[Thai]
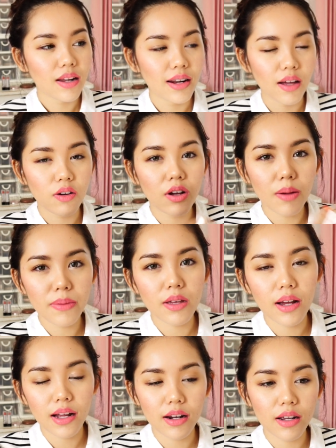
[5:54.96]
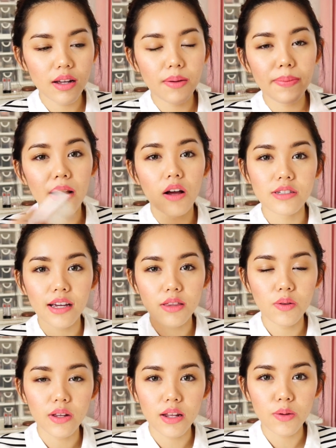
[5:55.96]
แล้วก็มีครั้งหนึ่งก็ไปลองใช้
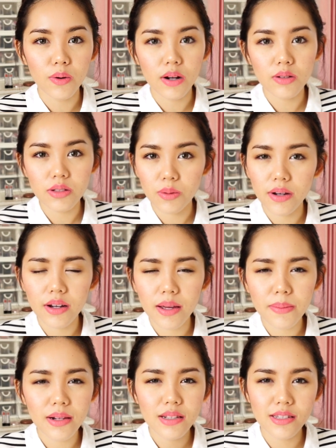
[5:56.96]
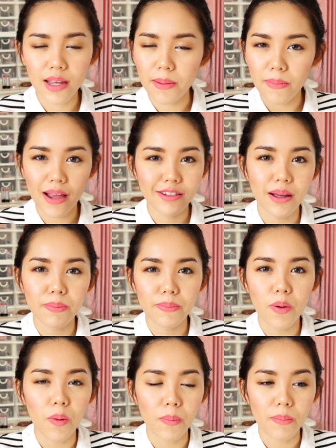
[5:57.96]
ตัวนี้ดูแล้วรู้สึกว่าเฮ้ยมันสีแมทช์กับ
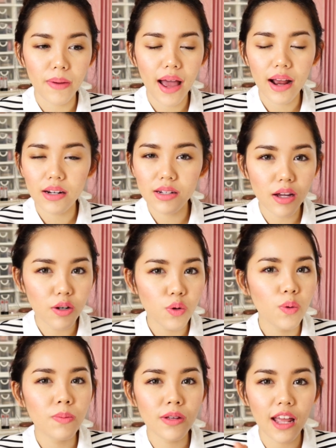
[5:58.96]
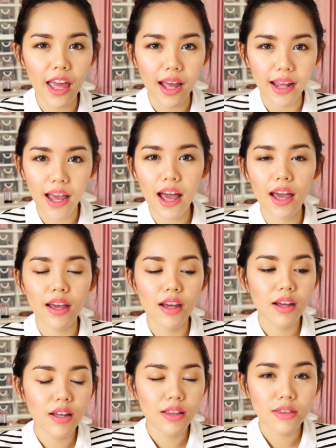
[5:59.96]
ผมมากเนื้อนุ่มเกลี่ยง่าย
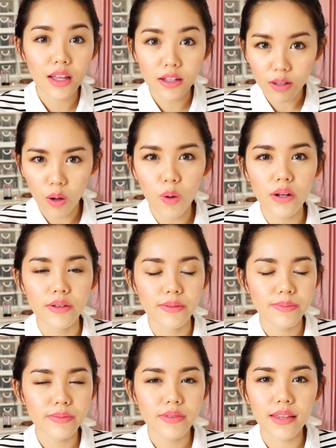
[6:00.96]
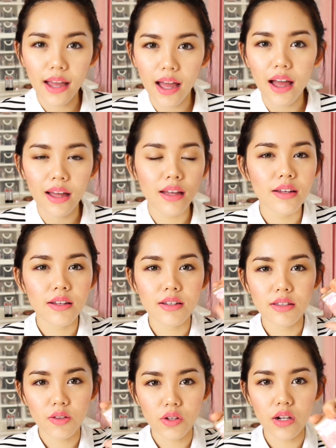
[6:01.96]
ติดทนนะคะ
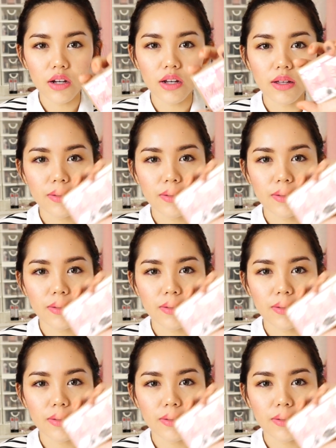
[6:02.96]
ตัวนี้เลย